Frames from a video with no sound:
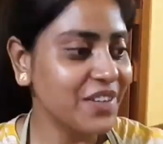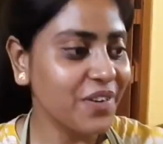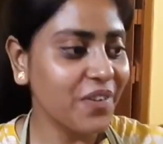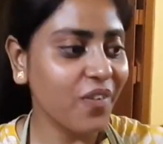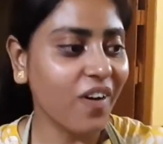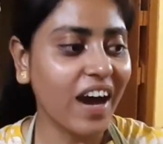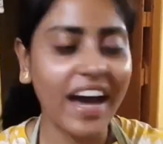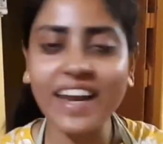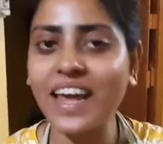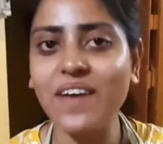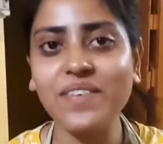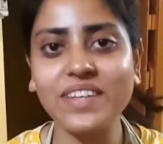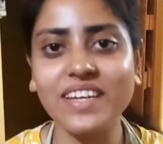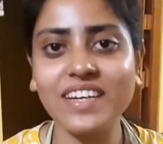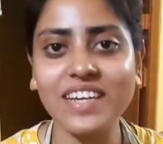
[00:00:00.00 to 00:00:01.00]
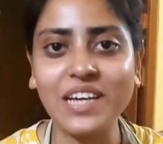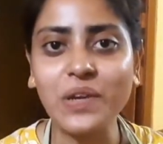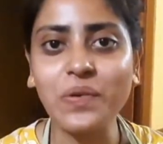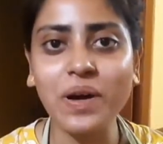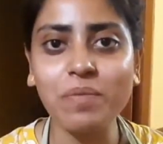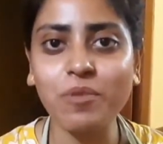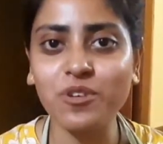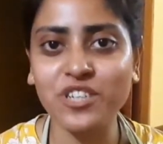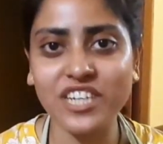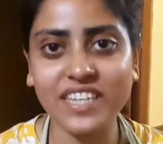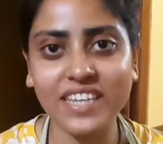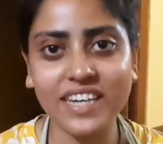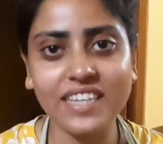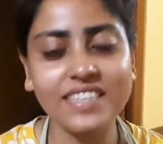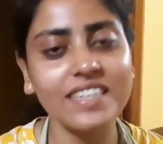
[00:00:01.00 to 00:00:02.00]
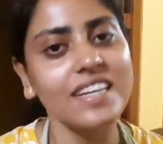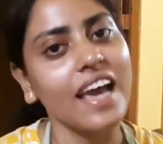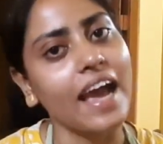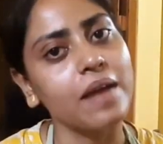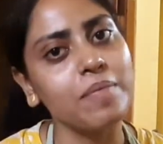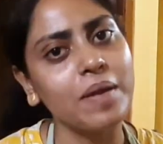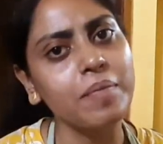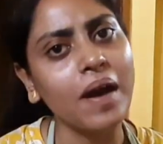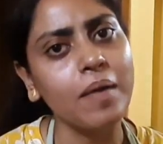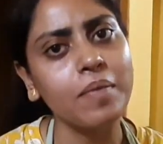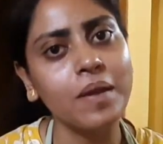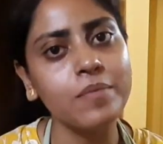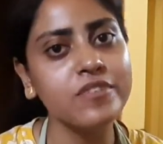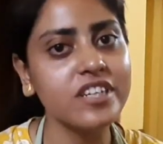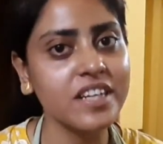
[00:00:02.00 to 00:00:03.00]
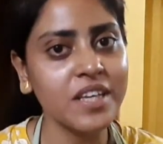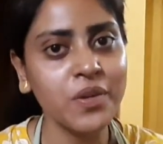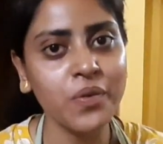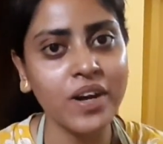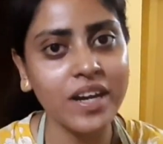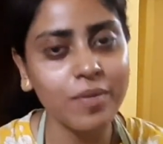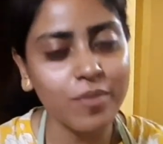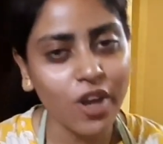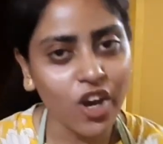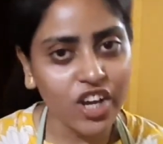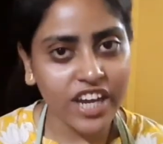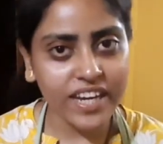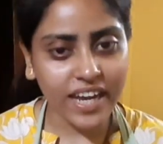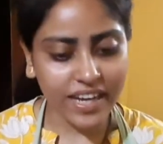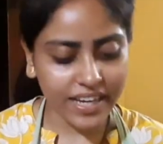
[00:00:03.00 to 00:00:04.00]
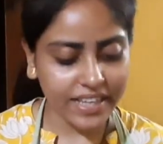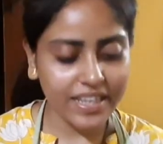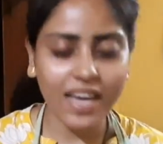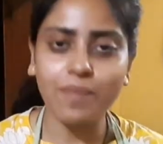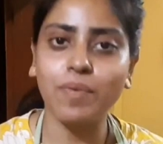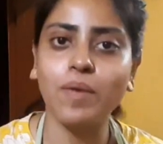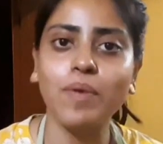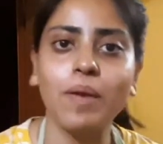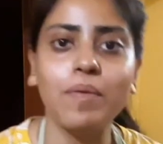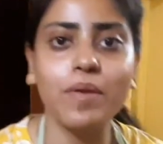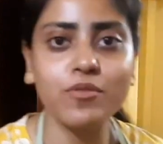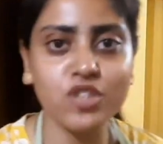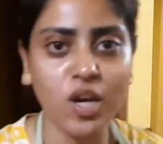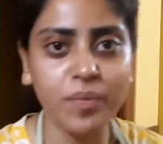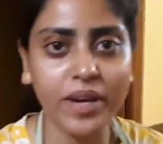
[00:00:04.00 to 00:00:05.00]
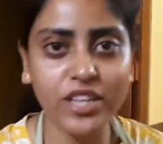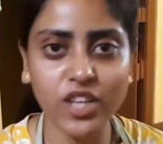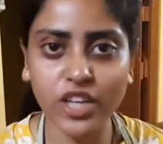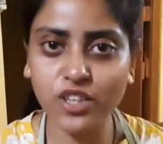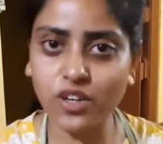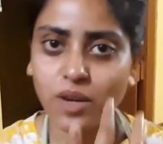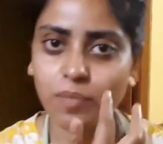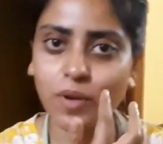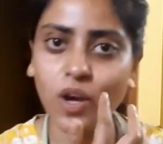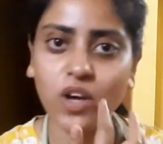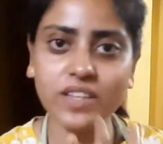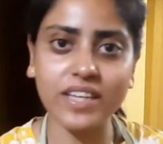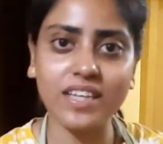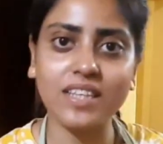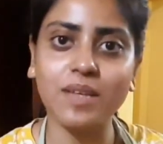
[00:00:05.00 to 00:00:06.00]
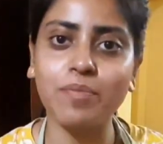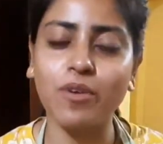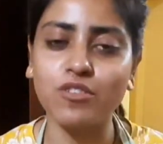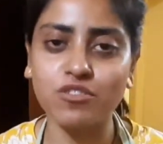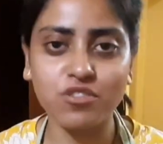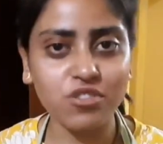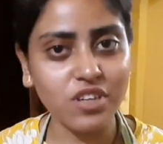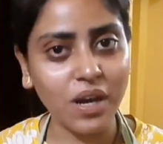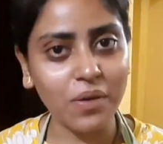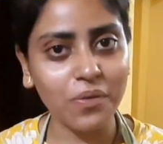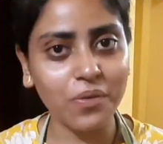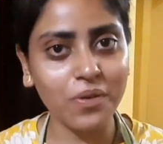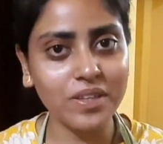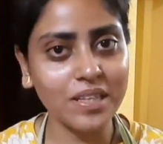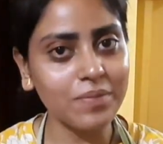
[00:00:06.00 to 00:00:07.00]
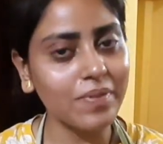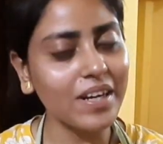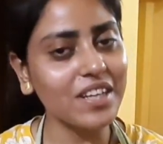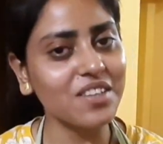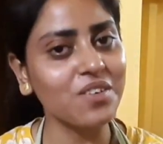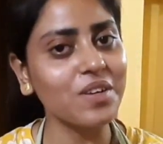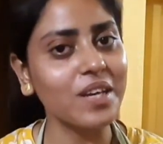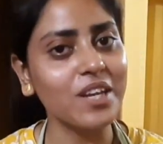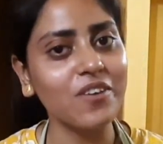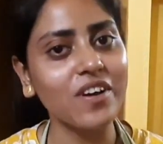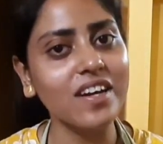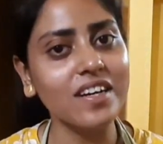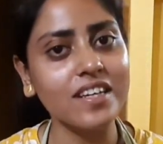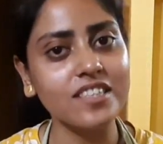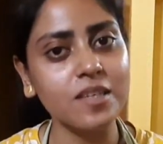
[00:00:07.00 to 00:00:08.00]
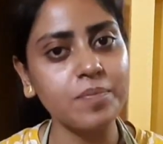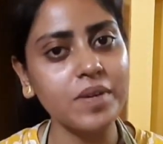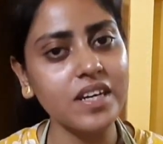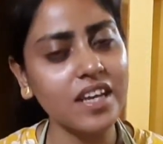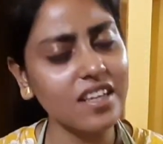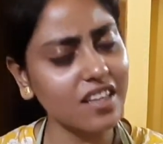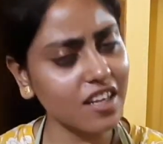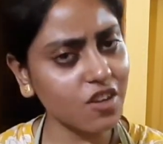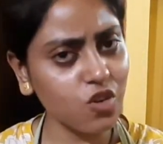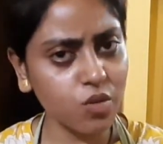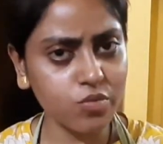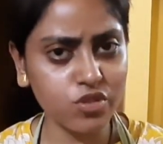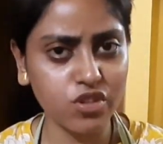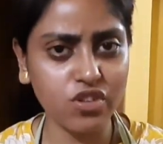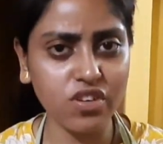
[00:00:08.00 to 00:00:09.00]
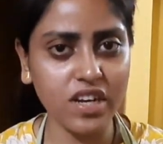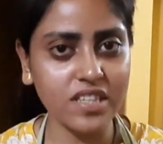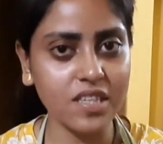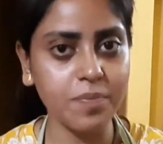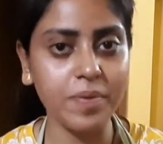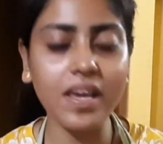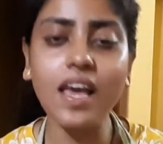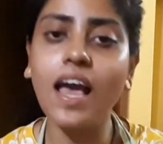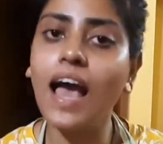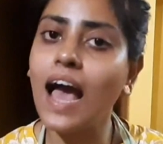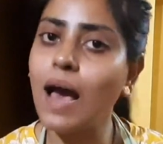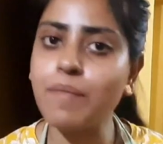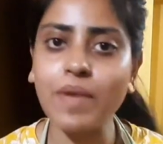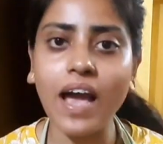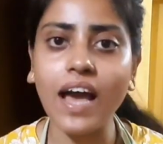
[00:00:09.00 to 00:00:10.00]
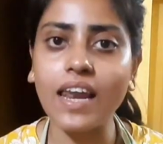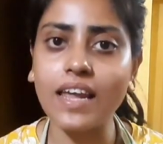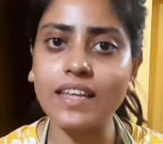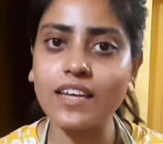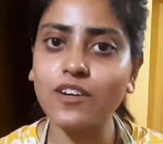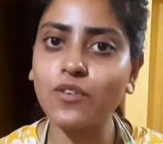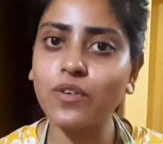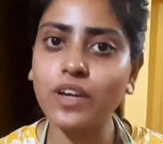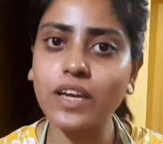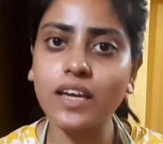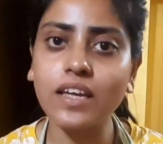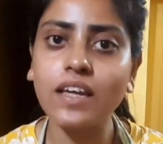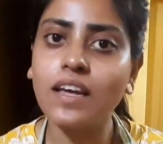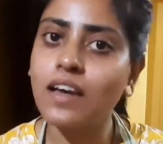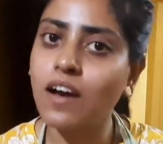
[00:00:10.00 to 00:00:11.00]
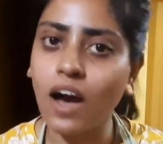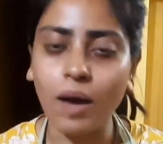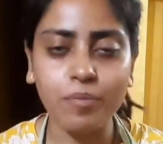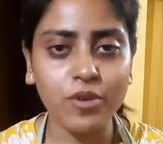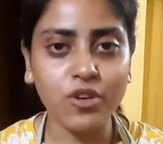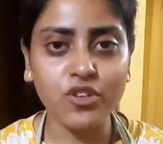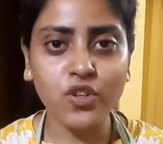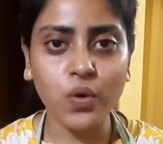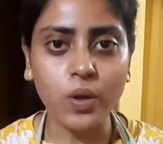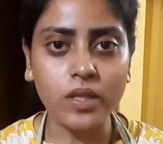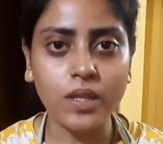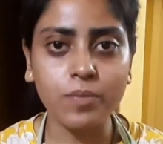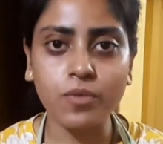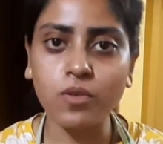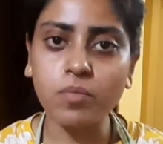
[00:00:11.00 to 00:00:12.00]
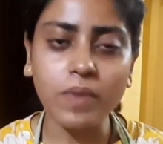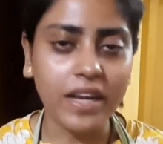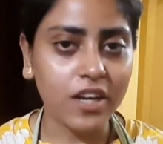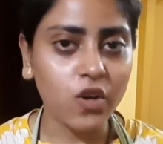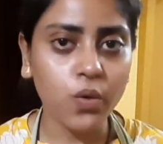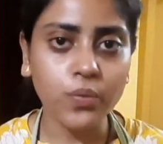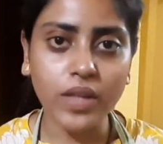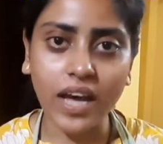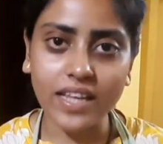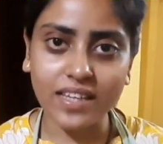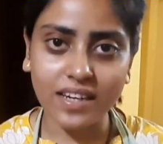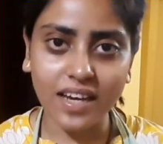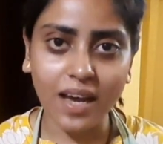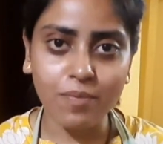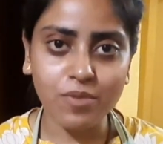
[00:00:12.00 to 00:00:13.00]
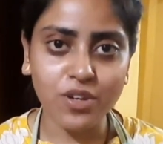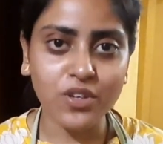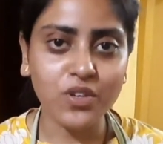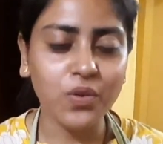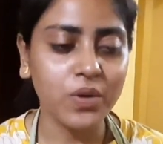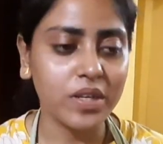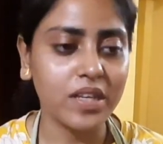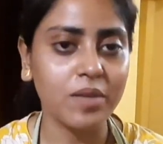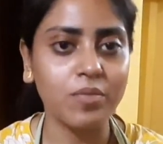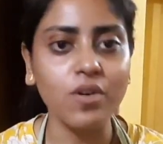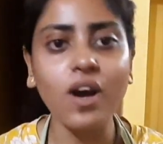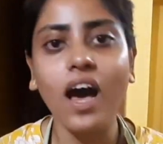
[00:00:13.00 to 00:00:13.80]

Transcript: তো ওখানে আমাদের কিনুয়া বসিয়ে দিয়েছি একবার ভাবলাম যে কিনুয়াটা ব্লগেই রাখি তারপর ভাবলাম সবাই তো এতটা ব্লগ দেখতে পছন্দ নাও করতে পারে তো কিনুয়ার রেসিপিটাই তাই খুব ছোট রেসিপি আমি আলাদা করে আপলোড করে দেব মানে খুব তাড়াতাড়ি আপলোড করে দেব